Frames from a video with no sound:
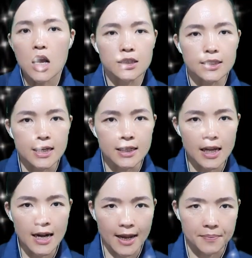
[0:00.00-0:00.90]
Gì
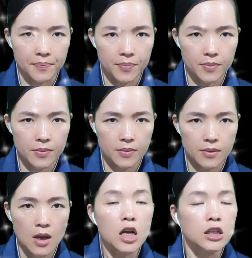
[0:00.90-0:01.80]
thế này?
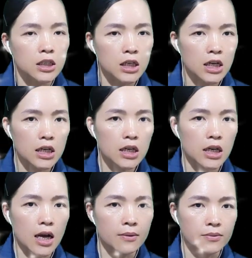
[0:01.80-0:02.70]
Dưới
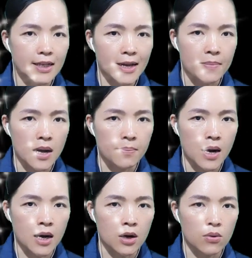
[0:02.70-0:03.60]
không gian mờ
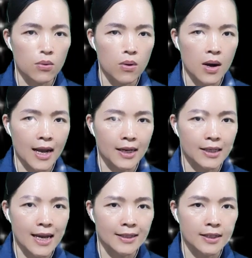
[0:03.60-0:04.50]
mờ của
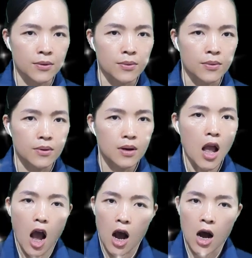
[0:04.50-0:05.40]
ánh đèn dầu,
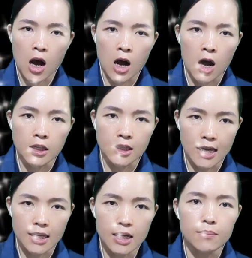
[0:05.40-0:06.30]
họ
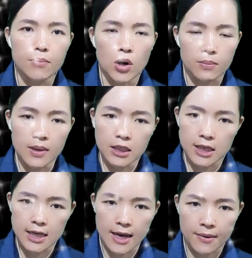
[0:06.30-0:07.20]
thấy một mớ
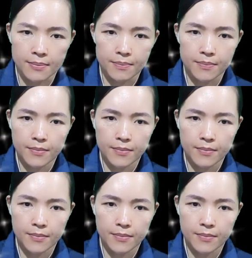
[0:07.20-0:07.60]
giấy nhàu.